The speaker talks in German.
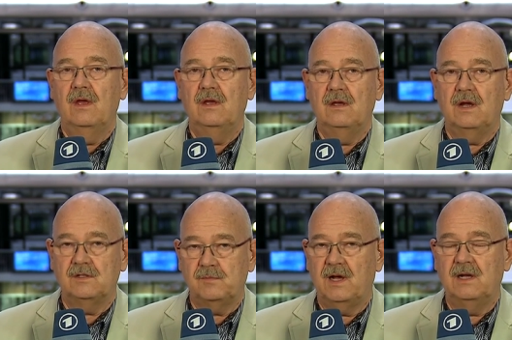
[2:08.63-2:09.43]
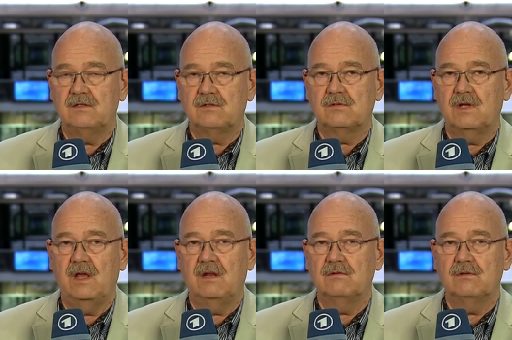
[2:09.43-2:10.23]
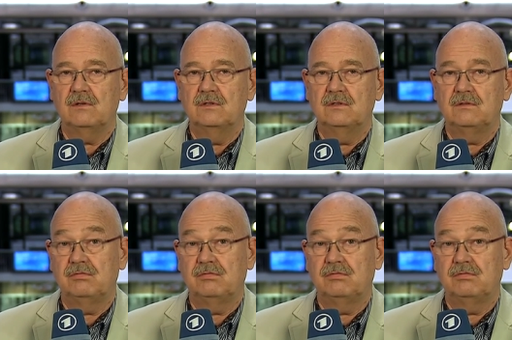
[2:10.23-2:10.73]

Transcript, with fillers: äh, als Pleite zu gehen und